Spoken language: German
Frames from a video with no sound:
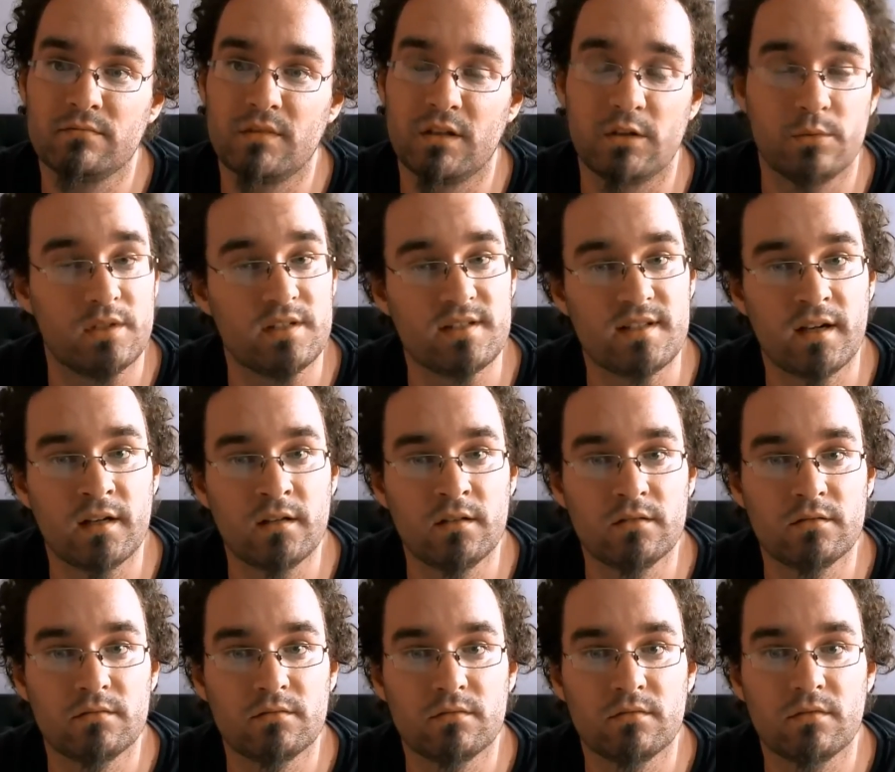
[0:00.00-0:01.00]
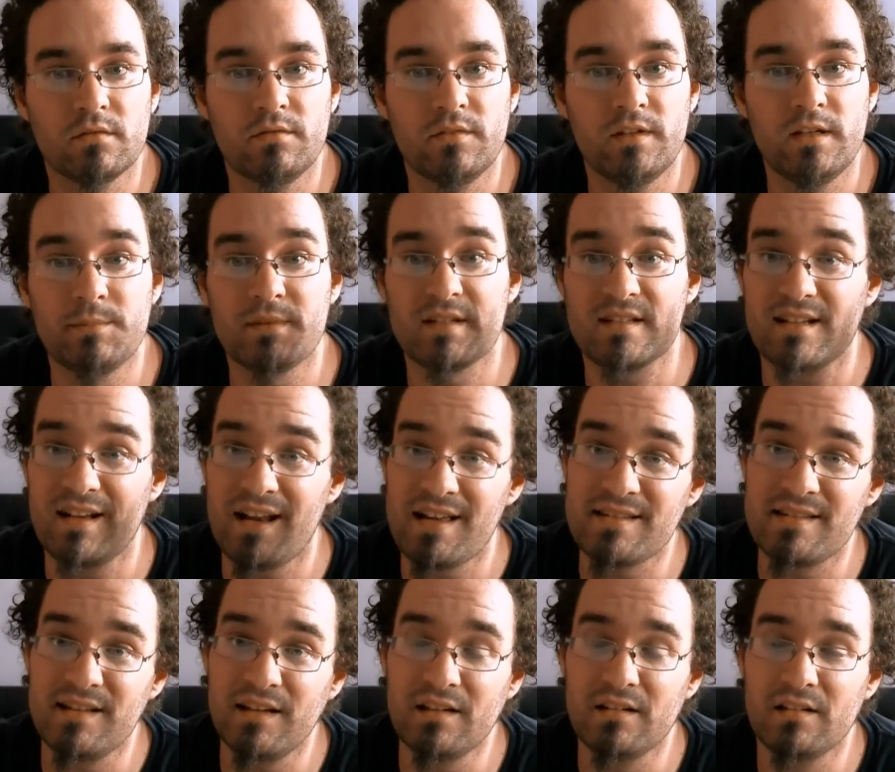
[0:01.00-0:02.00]
Ich würde sagen, wir nehmen das
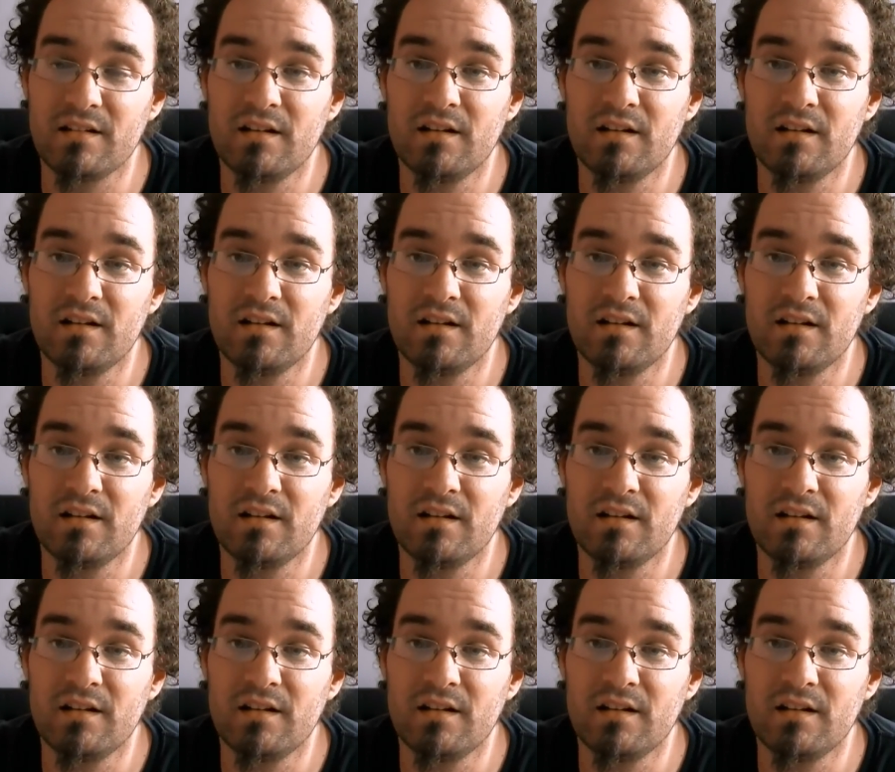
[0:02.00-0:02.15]
Classic,